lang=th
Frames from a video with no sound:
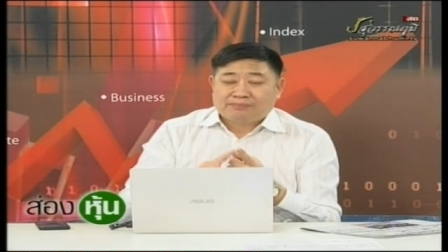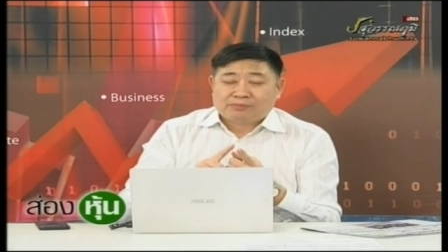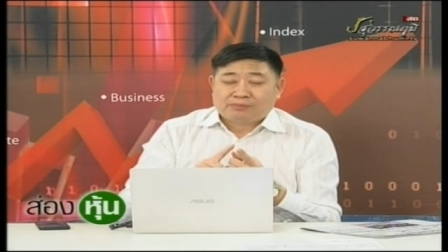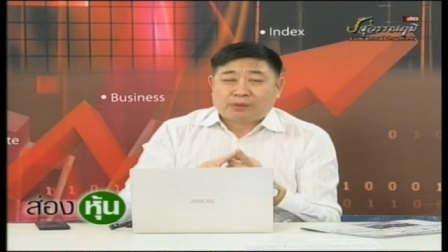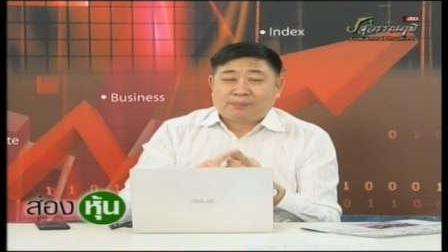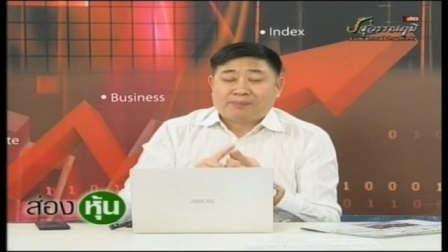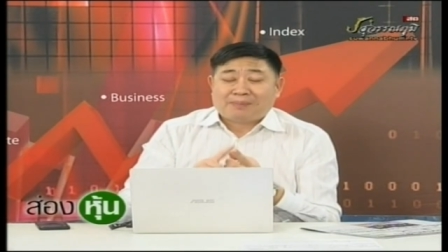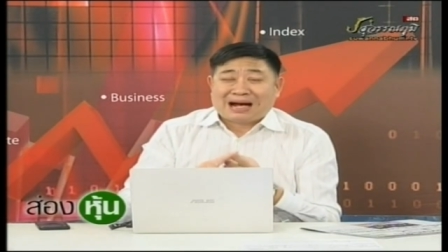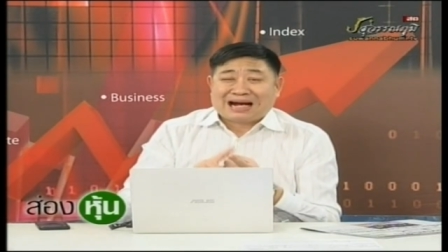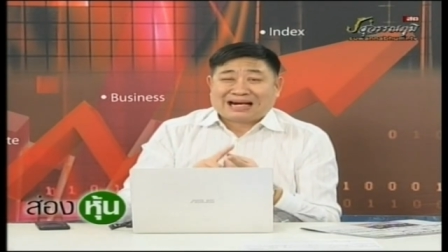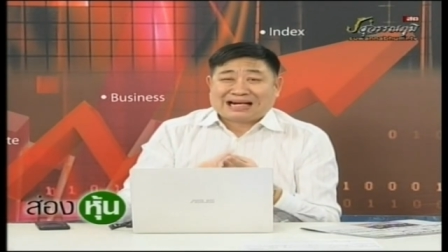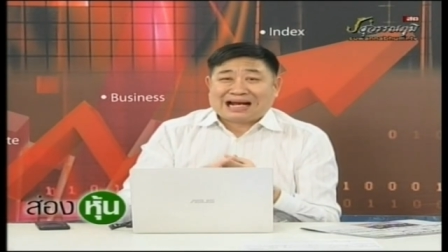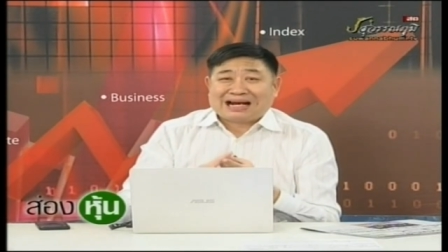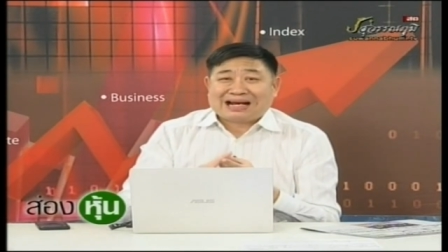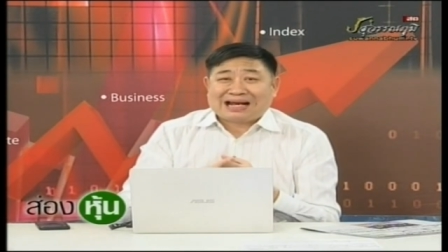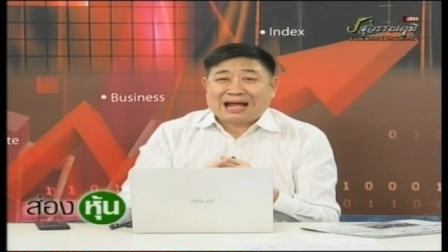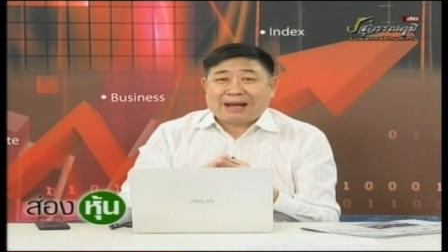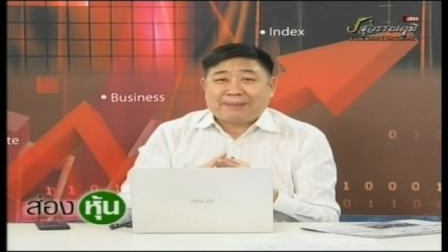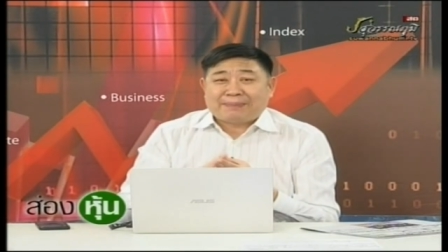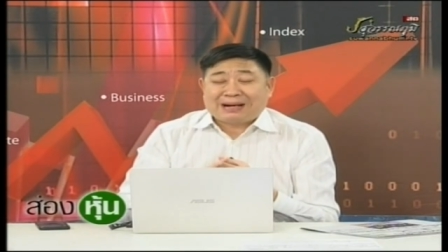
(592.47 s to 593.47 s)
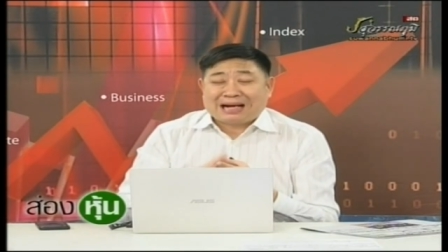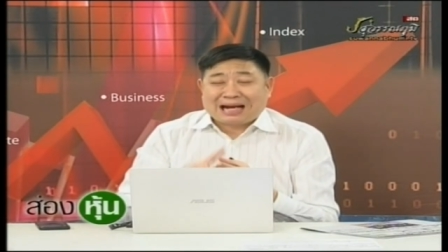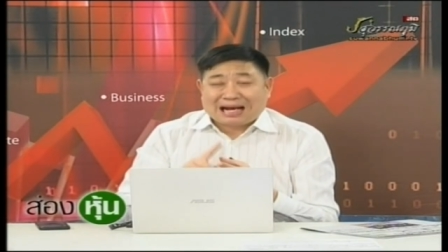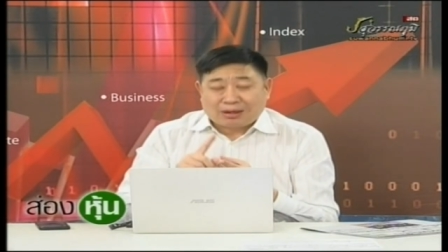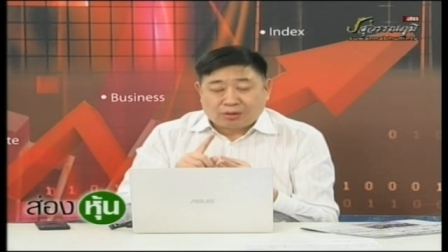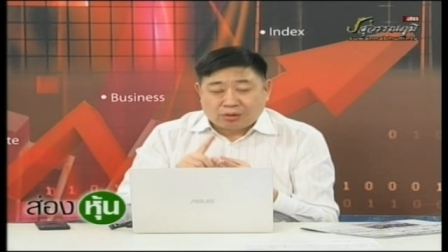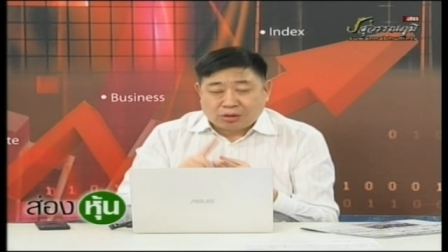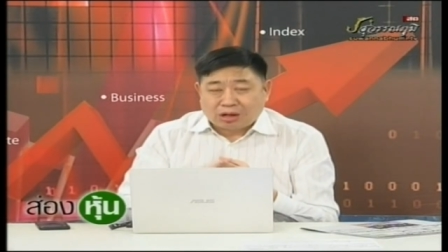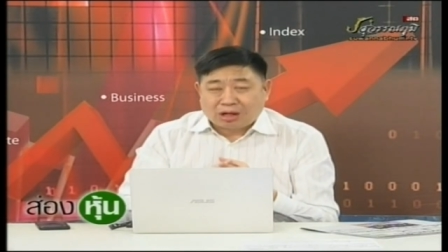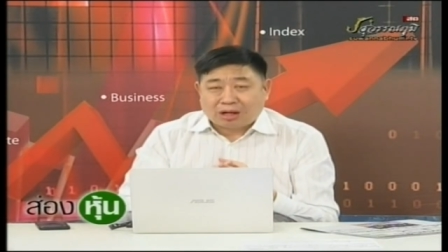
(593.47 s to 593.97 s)
บทบาทการแก้ปัญหา
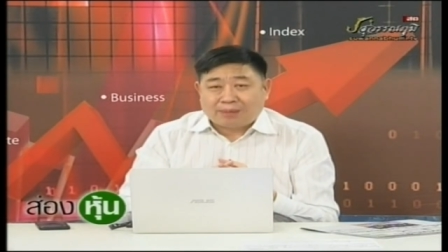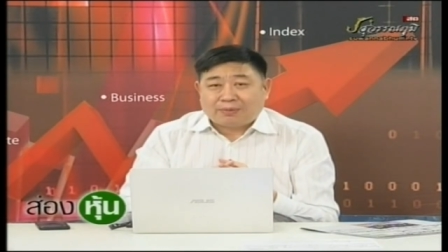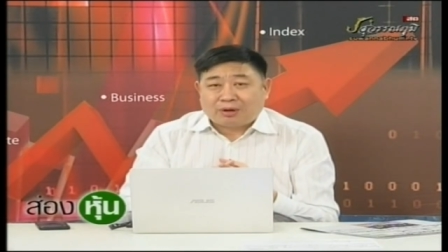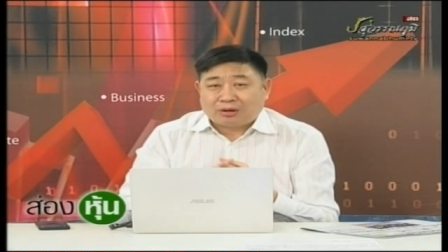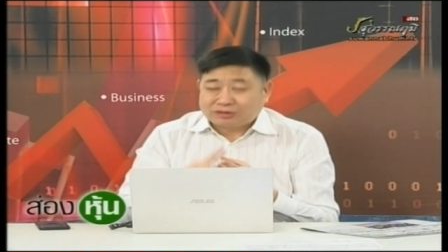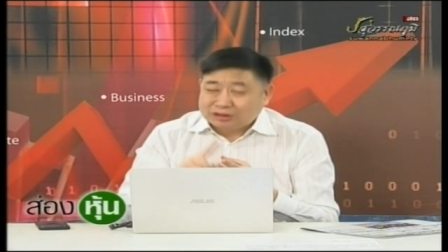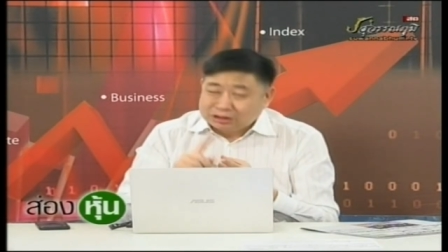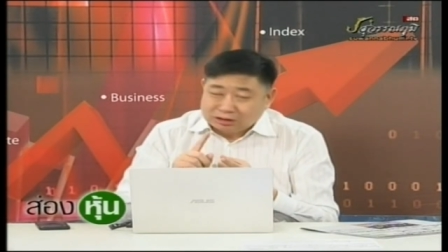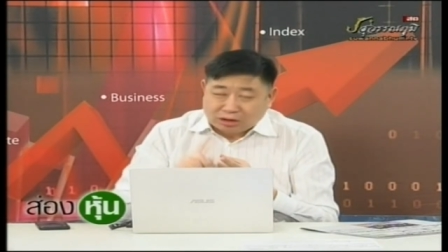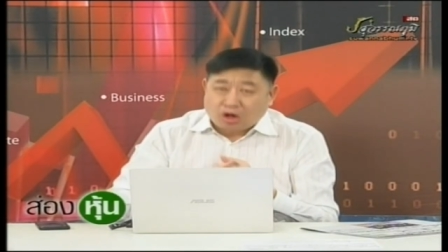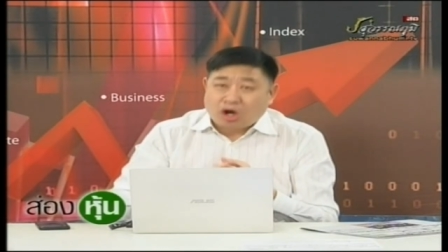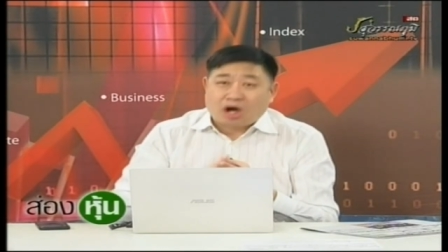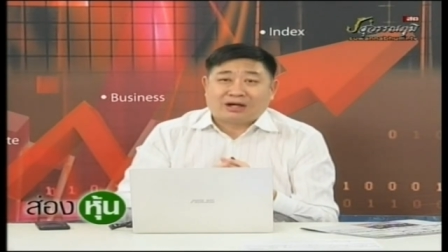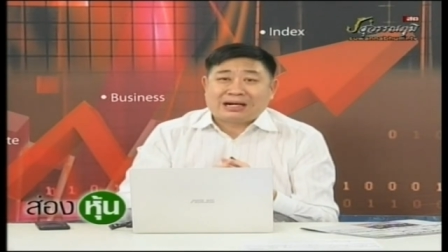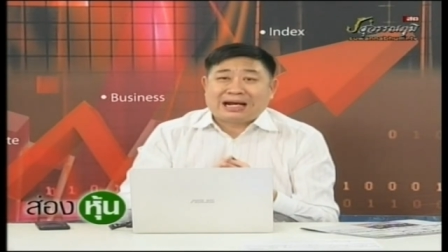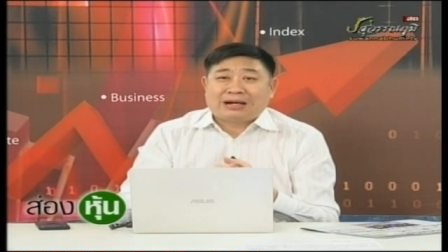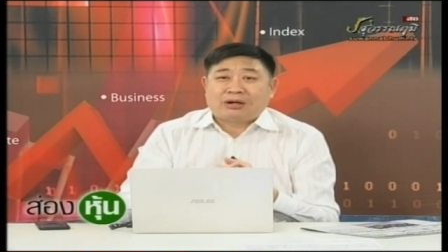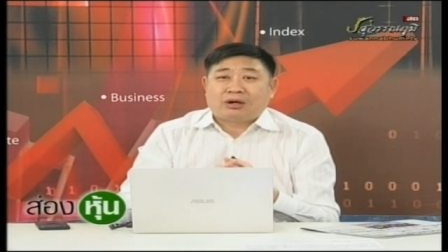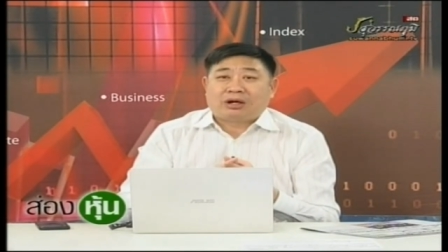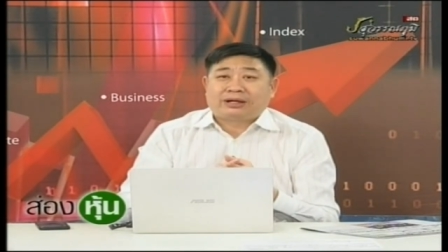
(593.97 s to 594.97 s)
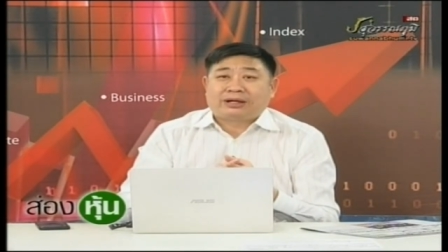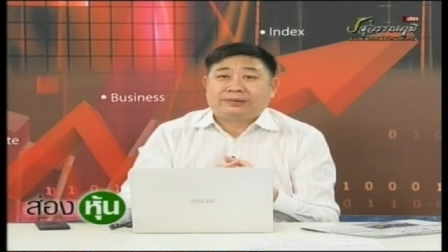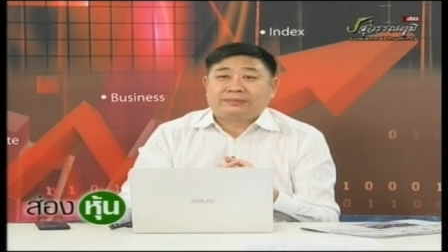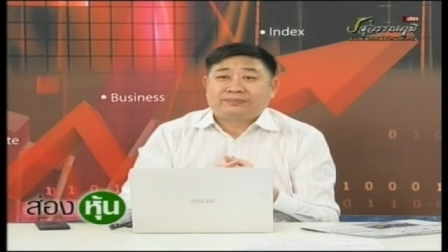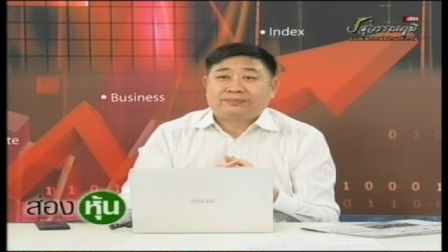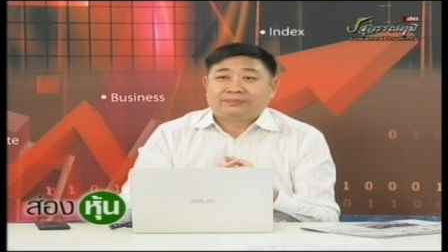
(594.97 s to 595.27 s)
ของครมอซึ่งต้องออกแน่นอน